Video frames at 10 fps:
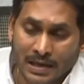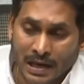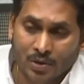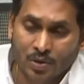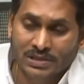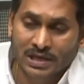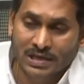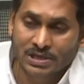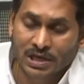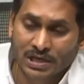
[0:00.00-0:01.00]
ఈ నెలకు
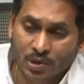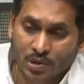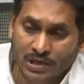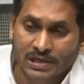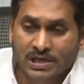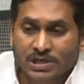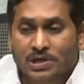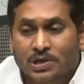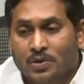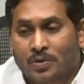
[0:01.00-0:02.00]
ఒకసారి ఇచ్చే ఈ
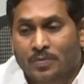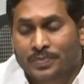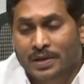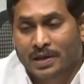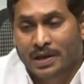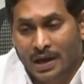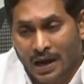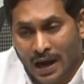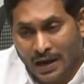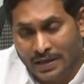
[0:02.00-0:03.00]
ఓరియంటేషన్లో
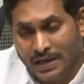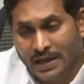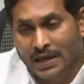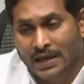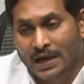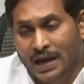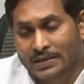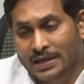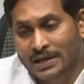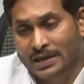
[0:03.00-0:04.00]
అదే ఏ
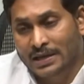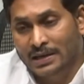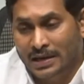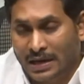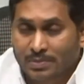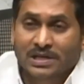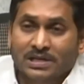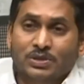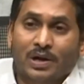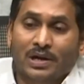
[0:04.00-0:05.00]
అదే గ్రామ
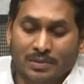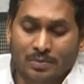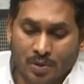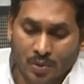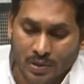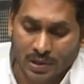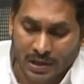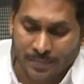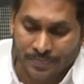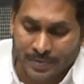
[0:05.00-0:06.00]
సచివాలయంలో
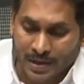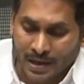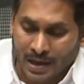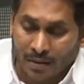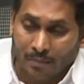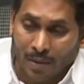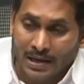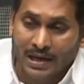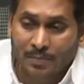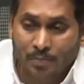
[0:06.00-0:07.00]
ఉన్న
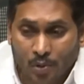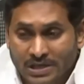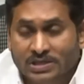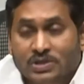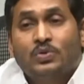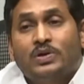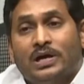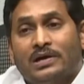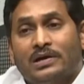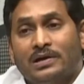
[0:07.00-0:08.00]
మహిళా పోలీస్
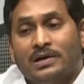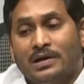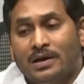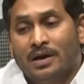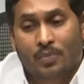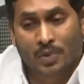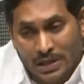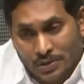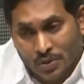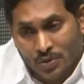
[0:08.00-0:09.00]
కూడా
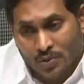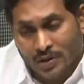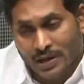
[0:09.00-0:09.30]
వీళ్ళతో